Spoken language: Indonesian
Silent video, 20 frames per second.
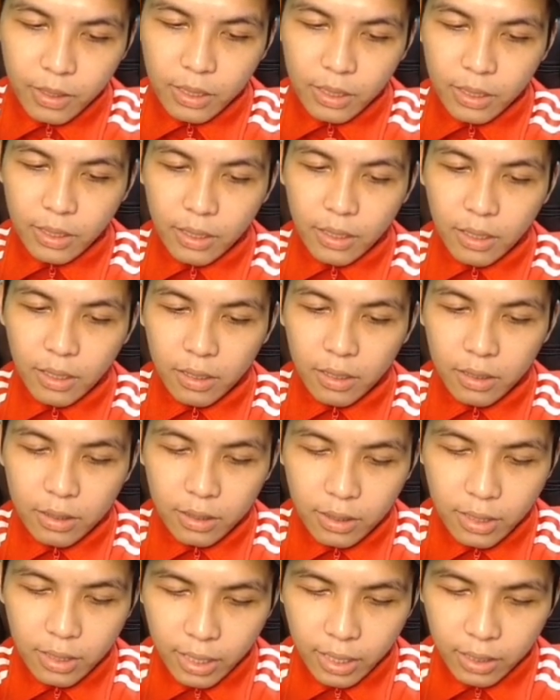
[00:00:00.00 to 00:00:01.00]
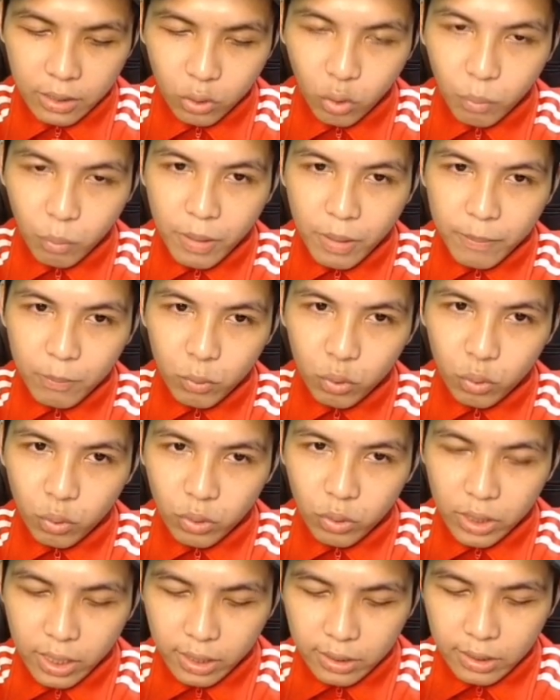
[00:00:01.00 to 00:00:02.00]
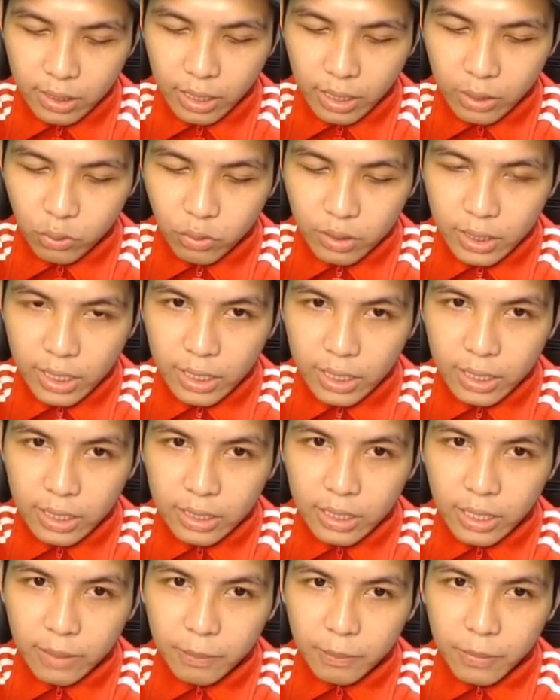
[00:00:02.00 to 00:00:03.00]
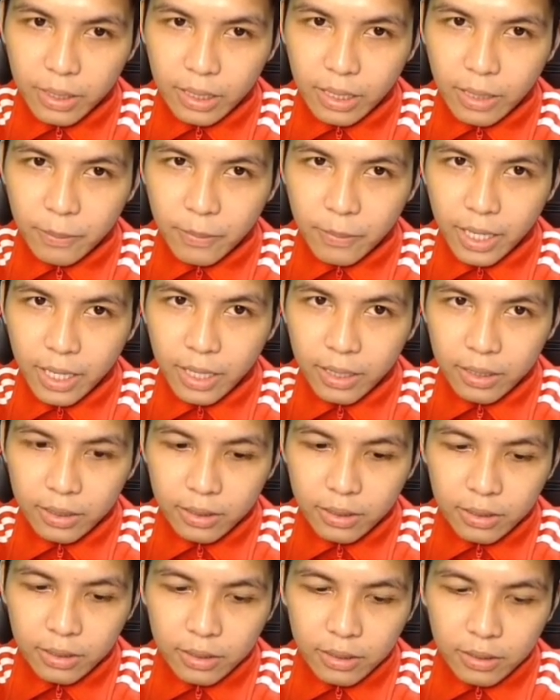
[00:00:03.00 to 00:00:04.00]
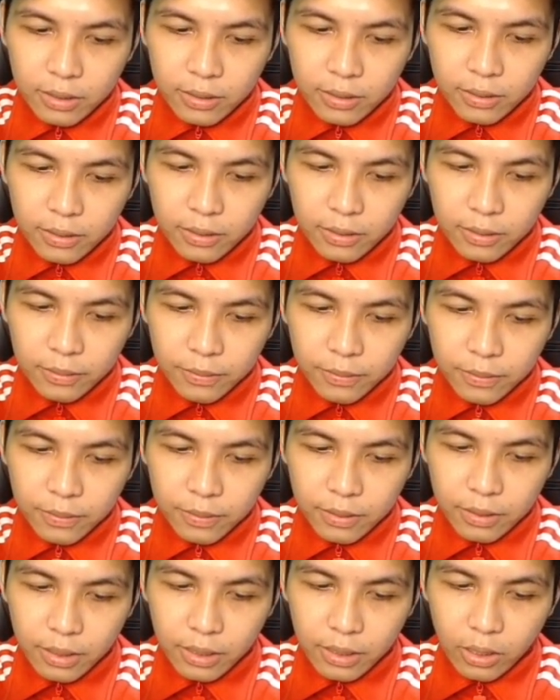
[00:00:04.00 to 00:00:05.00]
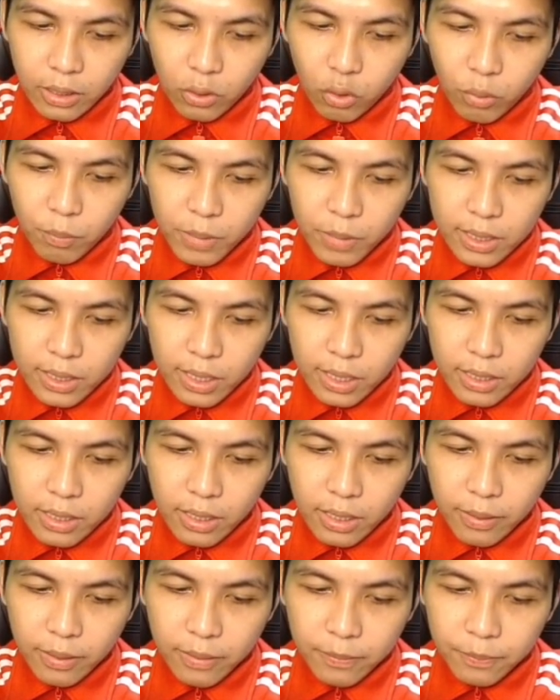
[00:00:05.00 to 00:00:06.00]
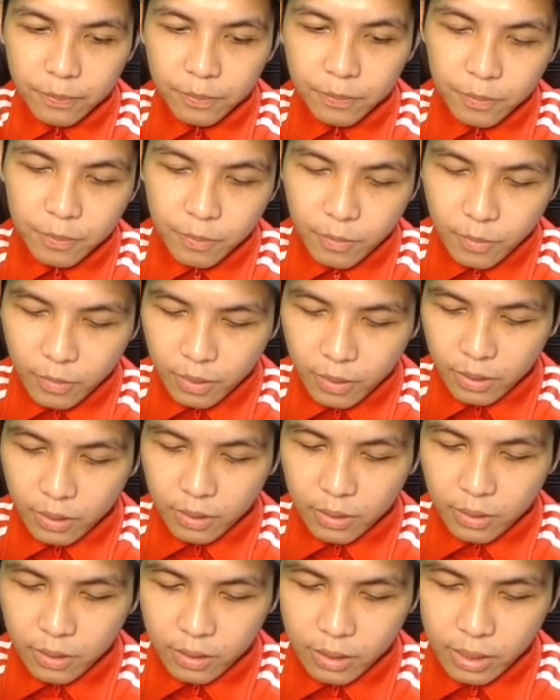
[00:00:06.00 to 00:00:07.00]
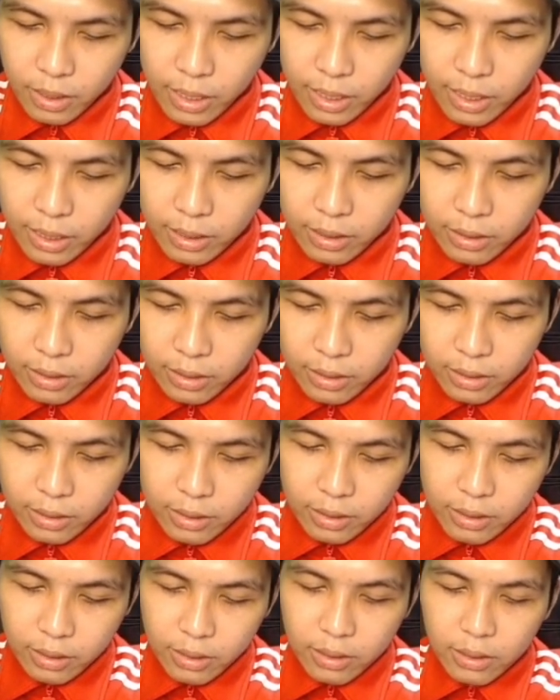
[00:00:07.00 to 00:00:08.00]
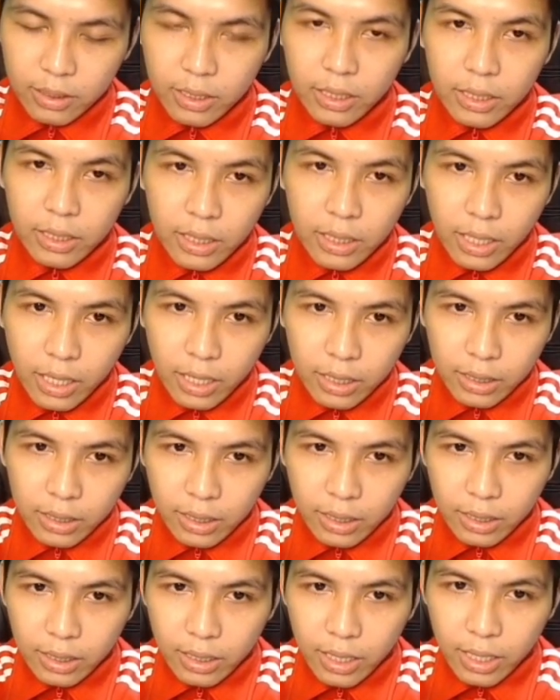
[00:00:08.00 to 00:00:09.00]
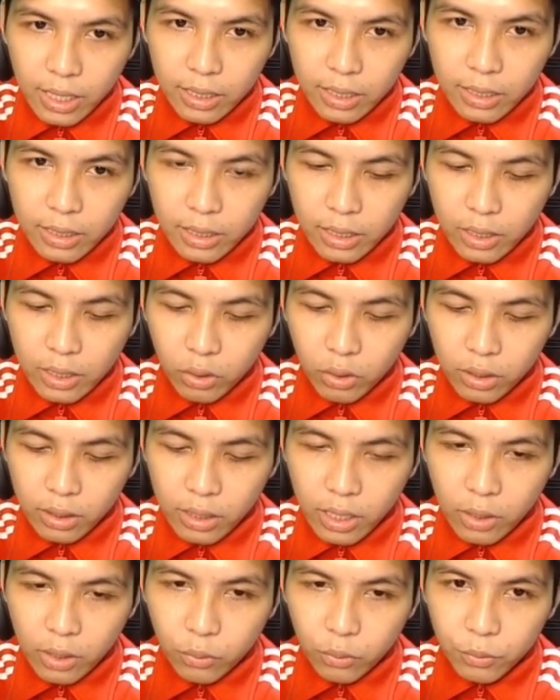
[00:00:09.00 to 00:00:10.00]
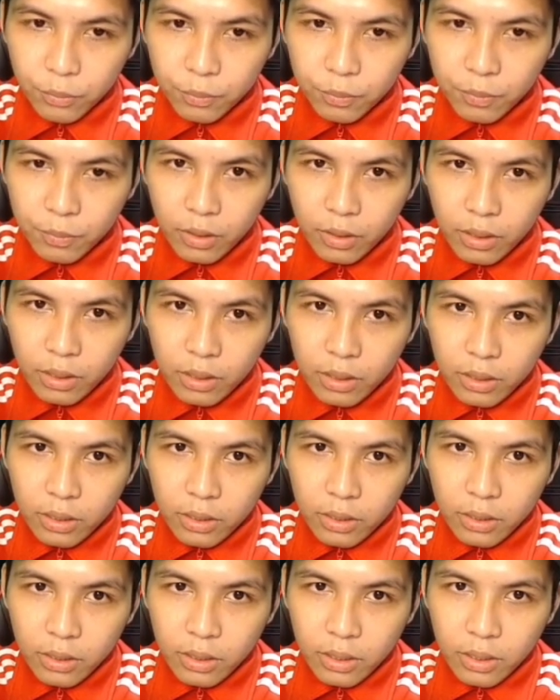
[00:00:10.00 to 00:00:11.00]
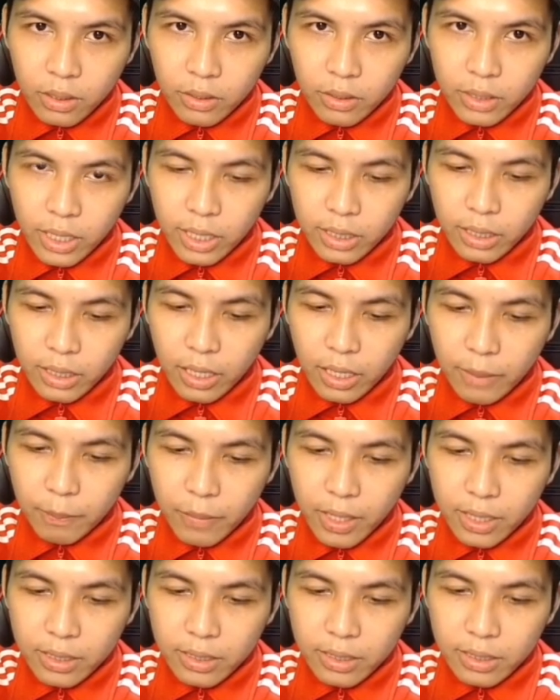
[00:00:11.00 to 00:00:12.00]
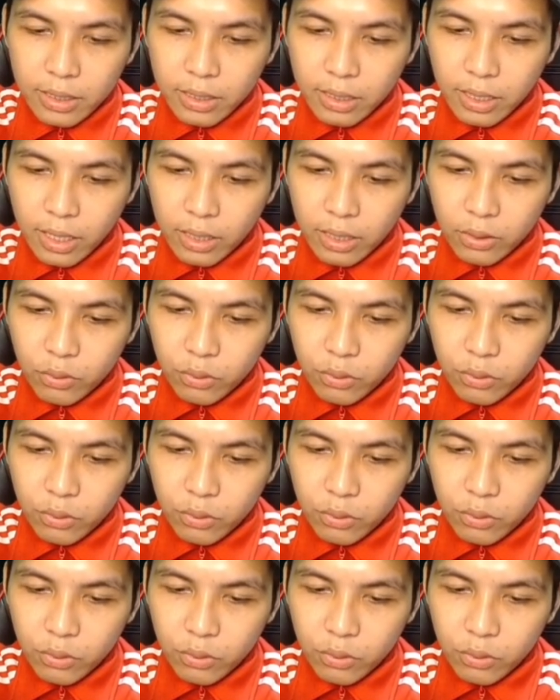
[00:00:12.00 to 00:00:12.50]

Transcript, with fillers: Kita try top up untuk yang 100 ringgit yang pertama. Kita copy saja dan kita tekan reload now Oke kita dapat 100